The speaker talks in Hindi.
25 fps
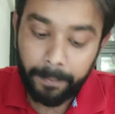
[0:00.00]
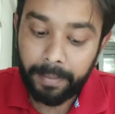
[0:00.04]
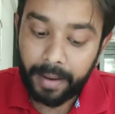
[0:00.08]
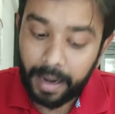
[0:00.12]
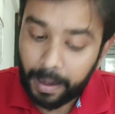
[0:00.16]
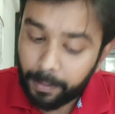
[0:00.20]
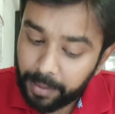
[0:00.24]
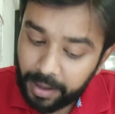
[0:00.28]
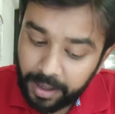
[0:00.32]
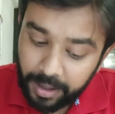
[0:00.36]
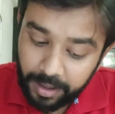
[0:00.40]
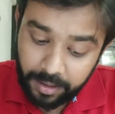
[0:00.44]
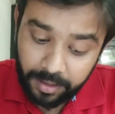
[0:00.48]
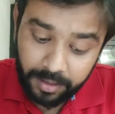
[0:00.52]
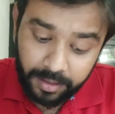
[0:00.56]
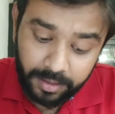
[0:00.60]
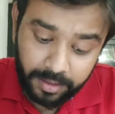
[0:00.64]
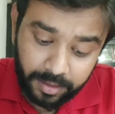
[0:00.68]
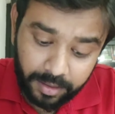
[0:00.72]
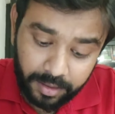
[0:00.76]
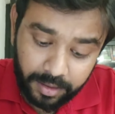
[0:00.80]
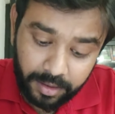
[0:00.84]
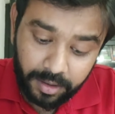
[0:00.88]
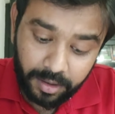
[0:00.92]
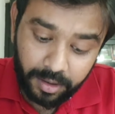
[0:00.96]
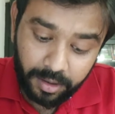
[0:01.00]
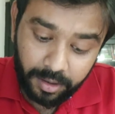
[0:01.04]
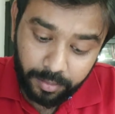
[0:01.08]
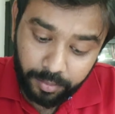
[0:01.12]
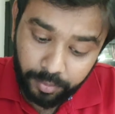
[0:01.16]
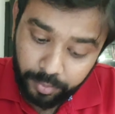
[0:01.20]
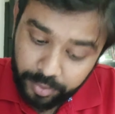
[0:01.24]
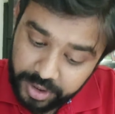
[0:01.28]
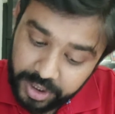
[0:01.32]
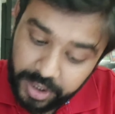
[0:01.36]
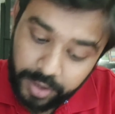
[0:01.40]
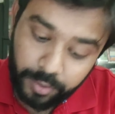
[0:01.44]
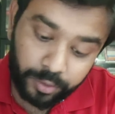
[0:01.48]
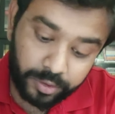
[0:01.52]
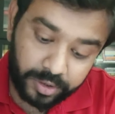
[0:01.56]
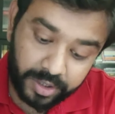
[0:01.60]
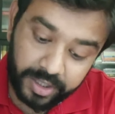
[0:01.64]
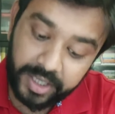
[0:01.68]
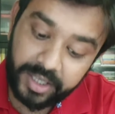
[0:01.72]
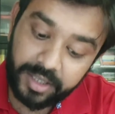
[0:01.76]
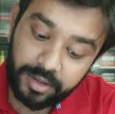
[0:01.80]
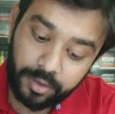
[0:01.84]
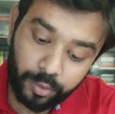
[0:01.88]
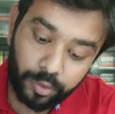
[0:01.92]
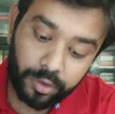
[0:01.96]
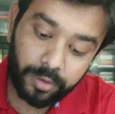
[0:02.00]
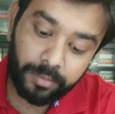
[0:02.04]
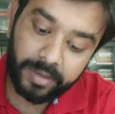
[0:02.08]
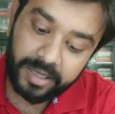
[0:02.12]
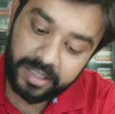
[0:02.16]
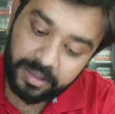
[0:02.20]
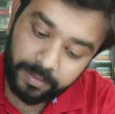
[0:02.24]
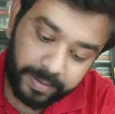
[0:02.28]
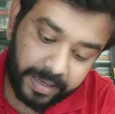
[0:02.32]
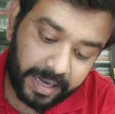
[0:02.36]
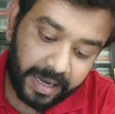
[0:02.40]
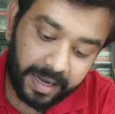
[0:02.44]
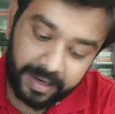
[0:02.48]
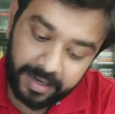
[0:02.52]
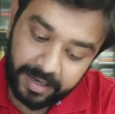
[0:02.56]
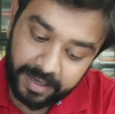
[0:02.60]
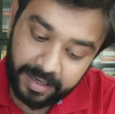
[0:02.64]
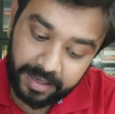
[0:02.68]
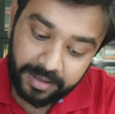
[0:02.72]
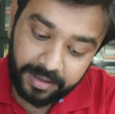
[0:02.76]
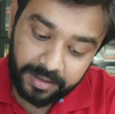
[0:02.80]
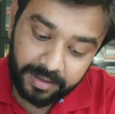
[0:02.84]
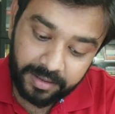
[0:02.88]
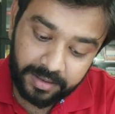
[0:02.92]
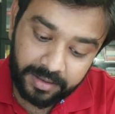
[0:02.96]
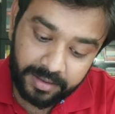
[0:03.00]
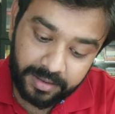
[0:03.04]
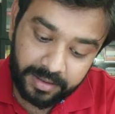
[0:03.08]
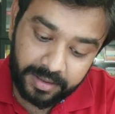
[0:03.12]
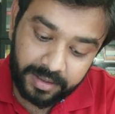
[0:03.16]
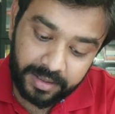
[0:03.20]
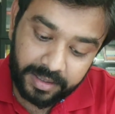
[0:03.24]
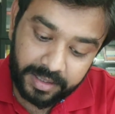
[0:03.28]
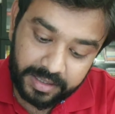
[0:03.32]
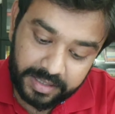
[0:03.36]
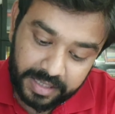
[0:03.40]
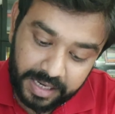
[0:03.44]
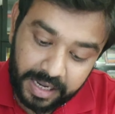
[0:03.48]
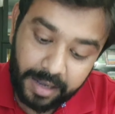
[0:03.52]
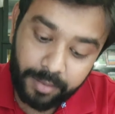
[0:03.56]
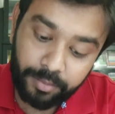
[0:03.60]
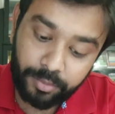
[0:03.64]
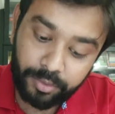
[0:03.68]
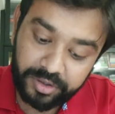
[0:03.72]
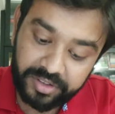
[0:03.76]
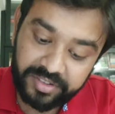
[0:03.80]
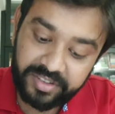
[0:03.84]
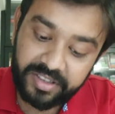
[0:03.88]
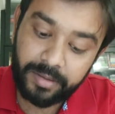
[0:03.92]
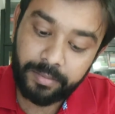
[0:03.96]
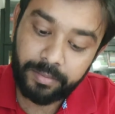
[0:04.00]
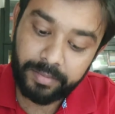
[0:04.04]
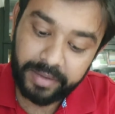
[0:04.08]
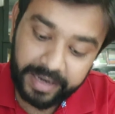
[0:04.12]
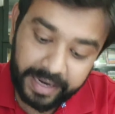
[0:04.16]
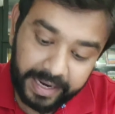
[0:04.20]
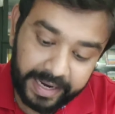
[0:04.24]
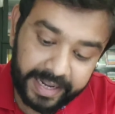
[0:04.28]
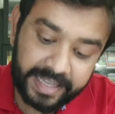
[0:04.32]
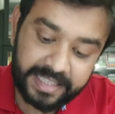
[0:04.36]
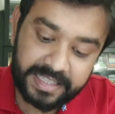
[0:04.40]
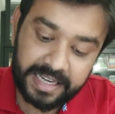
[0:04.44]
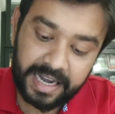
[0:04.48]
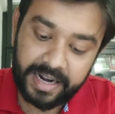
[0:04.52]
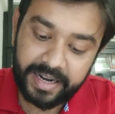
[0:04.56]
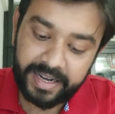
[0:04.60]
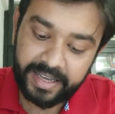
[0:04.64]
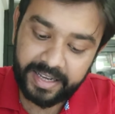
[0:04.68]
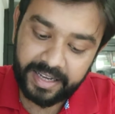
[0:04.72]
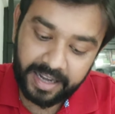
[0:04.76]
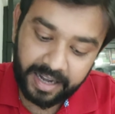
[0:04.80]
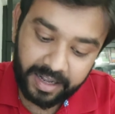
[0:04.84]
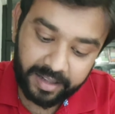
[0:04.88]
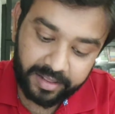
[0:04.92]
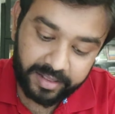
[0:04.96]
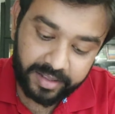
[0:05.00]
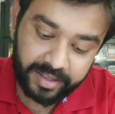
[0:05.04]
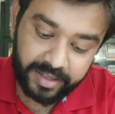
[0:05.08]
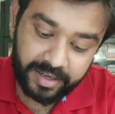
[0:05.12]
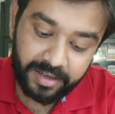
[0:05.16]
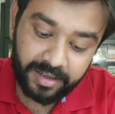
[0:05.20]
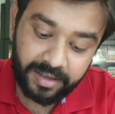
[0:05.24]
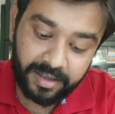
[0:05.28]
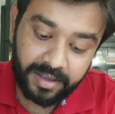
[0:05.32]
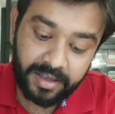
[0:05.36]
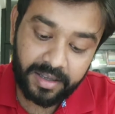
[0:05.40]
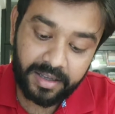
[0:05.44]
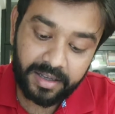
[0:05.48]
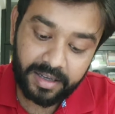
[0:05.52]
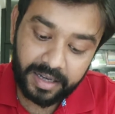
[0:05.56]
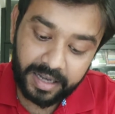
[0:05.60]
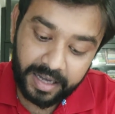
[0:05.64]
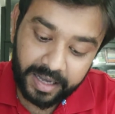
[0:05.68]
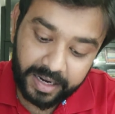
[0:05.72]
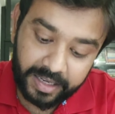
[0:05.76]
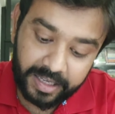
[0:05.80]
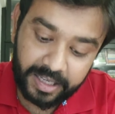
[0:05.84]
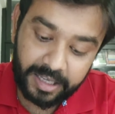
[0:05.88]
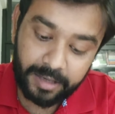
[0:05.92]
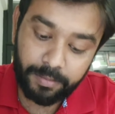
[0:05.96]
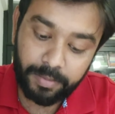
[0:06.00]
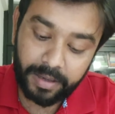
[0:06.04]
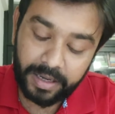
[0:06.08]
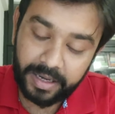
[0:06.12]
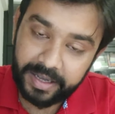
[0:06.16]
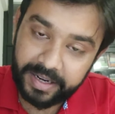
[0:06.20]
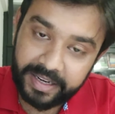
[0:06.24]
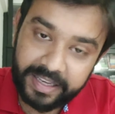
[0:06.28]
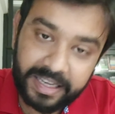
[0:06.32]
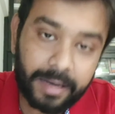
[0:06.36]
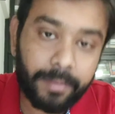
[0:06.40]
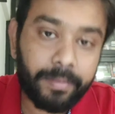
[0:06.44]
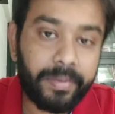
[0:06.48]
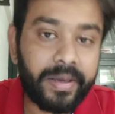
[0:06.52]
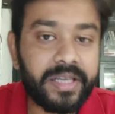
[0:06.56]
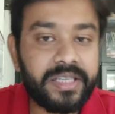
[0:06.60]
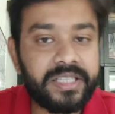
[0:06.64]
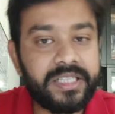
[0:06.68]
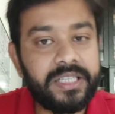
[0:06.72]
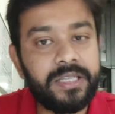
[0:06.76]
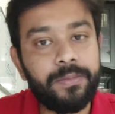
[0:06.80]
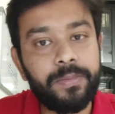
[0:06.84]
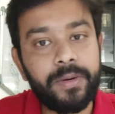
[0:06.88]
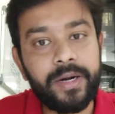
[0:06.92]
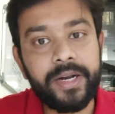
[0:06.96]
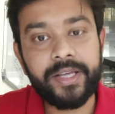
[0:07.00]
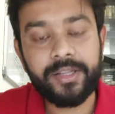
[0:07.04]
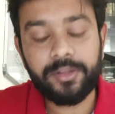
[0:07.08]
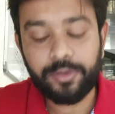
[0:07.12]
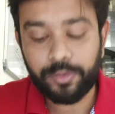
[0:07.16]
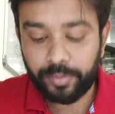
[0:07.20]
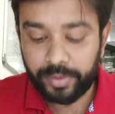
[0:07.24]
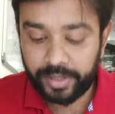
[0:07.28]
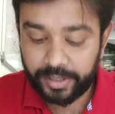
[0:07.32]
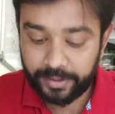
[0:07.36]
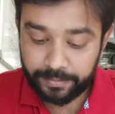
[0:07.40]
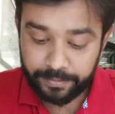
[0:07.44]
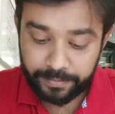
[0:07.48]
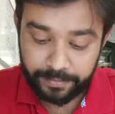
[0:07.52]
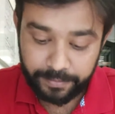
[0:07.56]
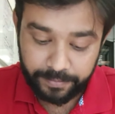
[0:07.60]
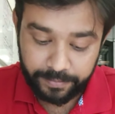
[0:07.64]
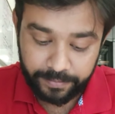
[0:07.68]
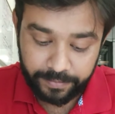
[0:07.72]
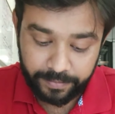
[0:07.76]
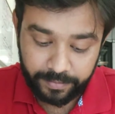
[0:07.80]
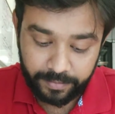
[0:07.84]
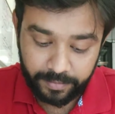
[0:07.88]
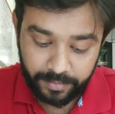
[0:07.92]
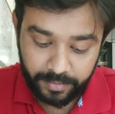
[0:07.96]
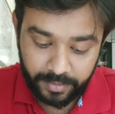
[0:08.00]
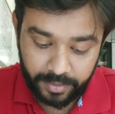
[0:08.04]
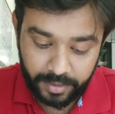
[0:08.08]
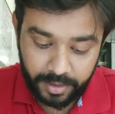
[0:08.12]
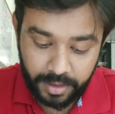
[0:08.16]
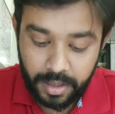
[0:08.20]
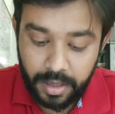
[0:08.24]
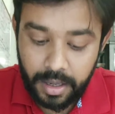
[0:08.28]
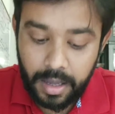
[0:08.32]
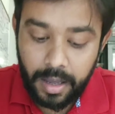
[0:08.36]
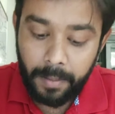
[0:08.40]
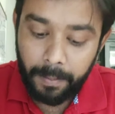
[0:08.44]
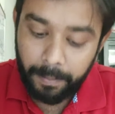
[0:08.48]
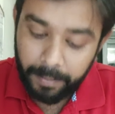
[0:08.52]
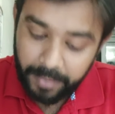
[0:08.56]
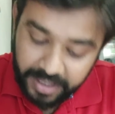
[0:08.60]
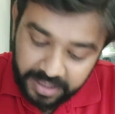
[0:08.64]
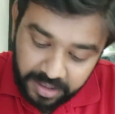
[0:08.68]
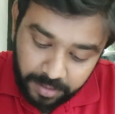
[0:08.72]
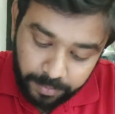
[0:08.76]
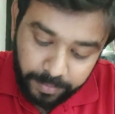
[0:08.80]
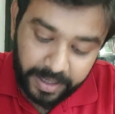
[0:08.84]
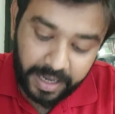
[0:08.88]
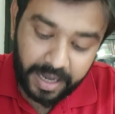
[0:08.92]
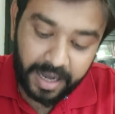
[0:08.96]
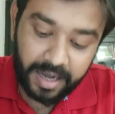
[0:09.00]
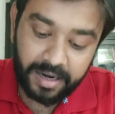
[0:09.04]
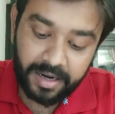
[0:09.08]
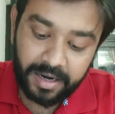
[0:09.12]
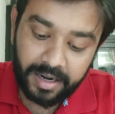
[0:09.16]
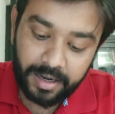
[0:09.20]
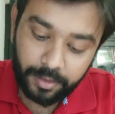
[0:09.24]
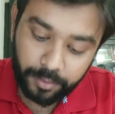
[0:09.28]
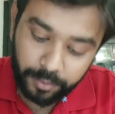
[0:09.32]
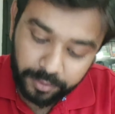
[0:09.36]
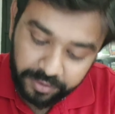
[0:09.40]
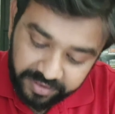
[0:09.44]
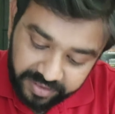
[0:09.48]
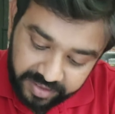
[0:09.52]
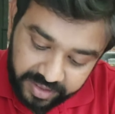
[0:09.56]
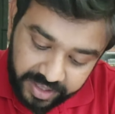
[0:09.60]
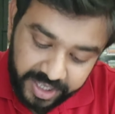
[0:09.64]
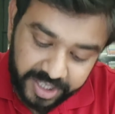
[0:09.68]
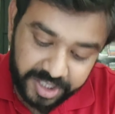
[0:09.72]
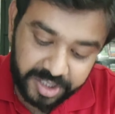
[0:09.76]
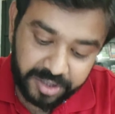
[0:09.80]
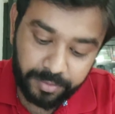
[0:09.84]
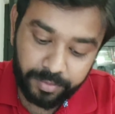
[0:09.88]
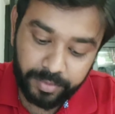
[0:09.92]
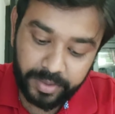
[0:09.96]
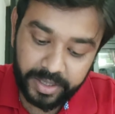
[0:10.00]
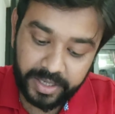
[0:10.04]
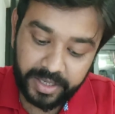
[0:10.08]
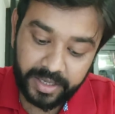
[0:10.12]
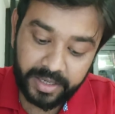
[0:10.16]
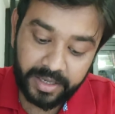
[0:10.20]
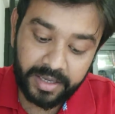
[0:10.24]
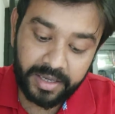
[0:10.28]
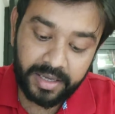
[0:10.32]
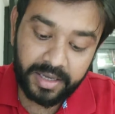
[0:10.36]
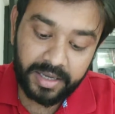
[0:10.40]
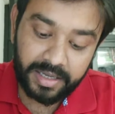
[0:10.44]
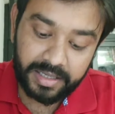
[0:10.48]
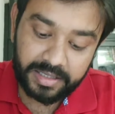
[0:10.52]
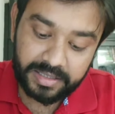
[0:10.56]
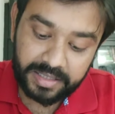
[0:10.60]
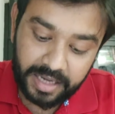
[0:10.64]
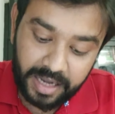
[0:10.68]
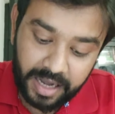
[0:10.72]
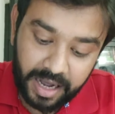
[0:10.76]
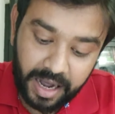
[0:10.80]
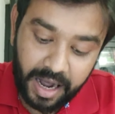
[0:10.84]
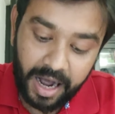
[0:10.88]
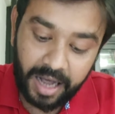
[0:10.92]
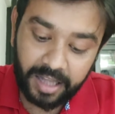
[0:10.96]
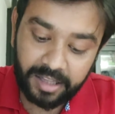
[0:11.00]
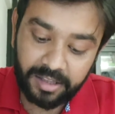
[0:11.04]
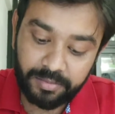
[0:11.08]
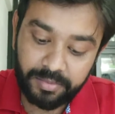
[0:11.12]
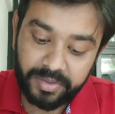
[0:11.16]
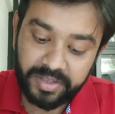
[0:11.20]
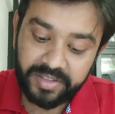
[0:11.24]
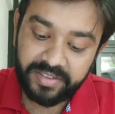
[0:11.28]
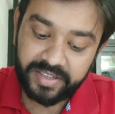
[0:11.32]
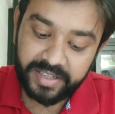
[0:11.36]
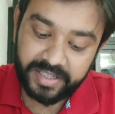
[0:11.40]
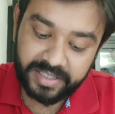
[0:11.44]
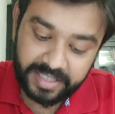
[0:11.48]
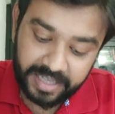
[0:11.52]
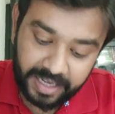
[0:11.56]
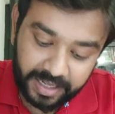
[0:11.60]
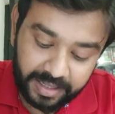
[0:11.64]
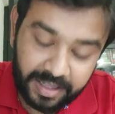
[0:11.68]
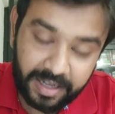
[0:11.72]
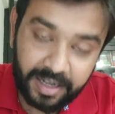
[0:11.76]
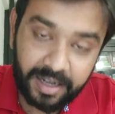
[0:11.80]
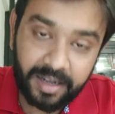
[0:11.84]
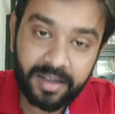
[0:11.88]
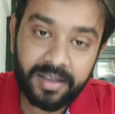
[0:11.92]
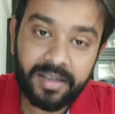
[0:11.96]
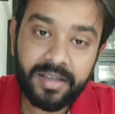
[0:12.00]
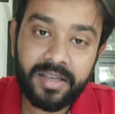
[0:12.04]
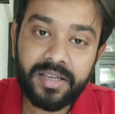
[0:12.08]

बाबा मुझे उतनी दूर मत ब्याहना जहां मुझसे मिलने जाने खातिर घर की बकरियां बेचनी पड़े तुम्हें मत ब्याहना उस देश में जहां आदमी से ज्यादा